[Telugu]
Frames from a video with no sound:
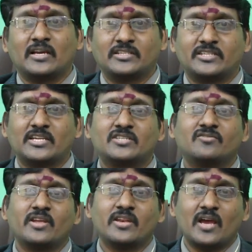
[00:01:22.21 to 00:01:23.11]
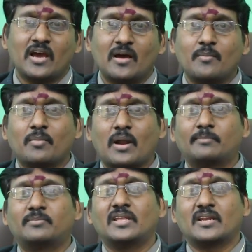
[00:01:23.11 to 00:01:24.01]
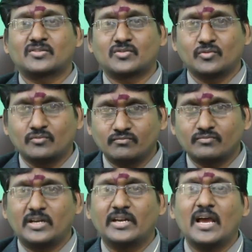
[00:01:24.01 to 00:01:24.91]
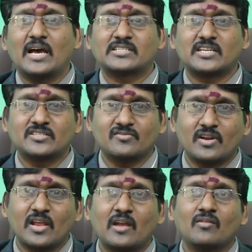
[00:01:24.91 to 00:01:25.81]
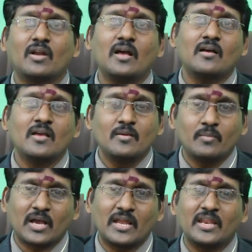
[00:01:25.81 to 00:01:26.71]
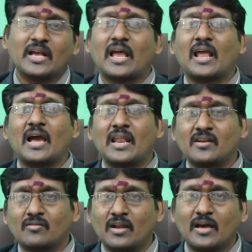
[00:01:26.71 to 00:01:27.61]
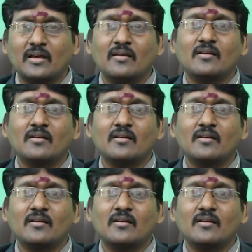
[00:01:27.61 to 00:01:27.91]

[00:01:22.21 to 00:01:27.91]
అష్టైశ్వర్య ప్రాప్తి రస్తు అంటే అష్టైశ్వర్యాలు కూడా మీకు అన్నీ కలగాలని కూడా